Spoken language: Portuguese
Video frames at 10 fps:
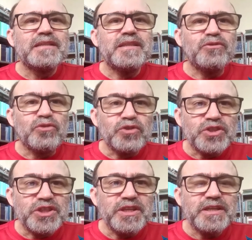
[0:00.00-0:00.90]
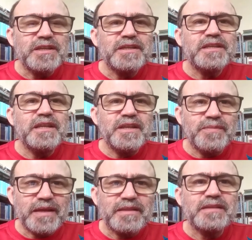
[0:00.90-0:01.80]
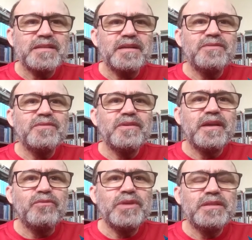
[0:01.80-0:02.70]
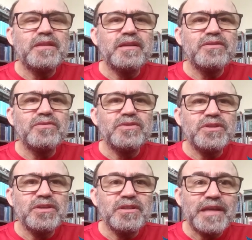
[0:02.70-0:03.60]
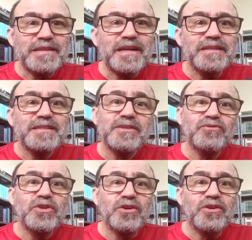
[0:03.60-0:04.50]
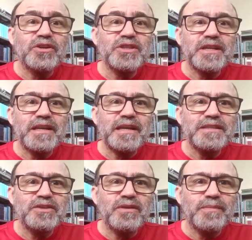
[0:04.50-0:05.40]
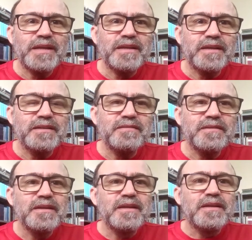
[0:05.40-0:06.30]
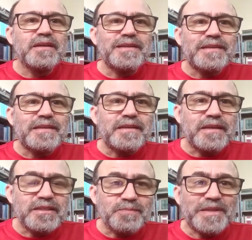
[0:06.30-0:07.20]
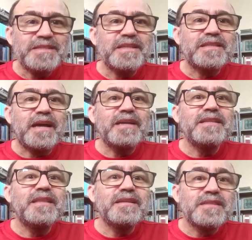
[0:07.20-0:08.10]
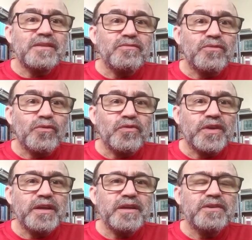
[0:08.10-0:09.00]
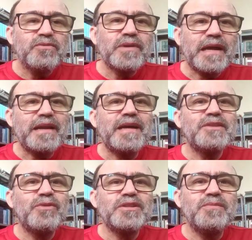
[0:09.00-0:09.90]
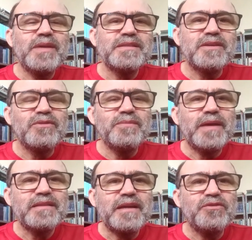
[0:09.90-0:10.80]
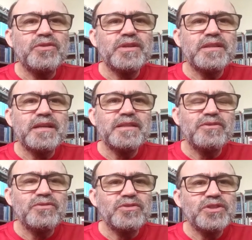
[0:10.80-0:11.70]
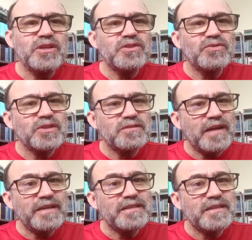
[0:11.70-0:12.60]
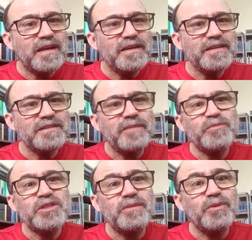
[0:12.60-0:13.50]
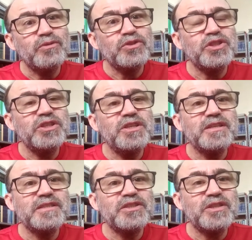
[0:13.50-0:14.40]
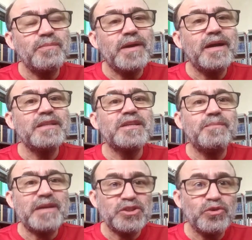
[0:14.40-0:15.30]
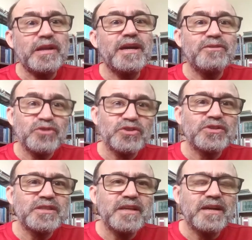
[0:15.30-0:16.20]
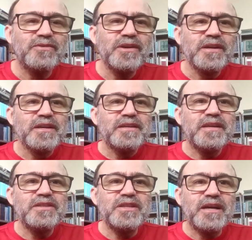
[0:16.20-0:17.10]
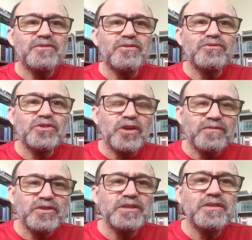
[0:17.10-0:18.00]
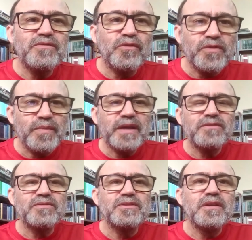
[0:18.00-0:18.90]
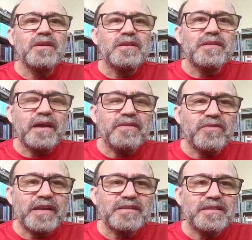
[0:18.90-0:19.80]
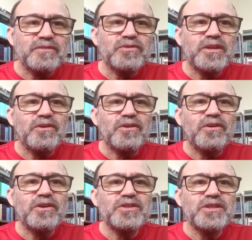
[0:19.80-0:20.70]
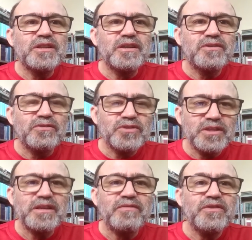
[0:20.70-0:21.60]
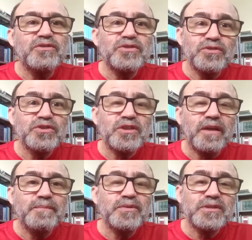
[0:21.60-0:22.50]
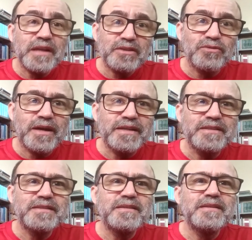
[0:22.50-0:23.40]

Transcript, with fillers: Teologia e Libertação. É um intento de, na tradição teológica latino-americana, explicitar e desenvolver o caráter ou a dimensão libertadora da teologia em suas várias áreas, epistemologia, sistemática, pastoral, social, e em diálogo com os novos desenvolvimentos da reflexão teológica, com os desafios dos tempos atuais.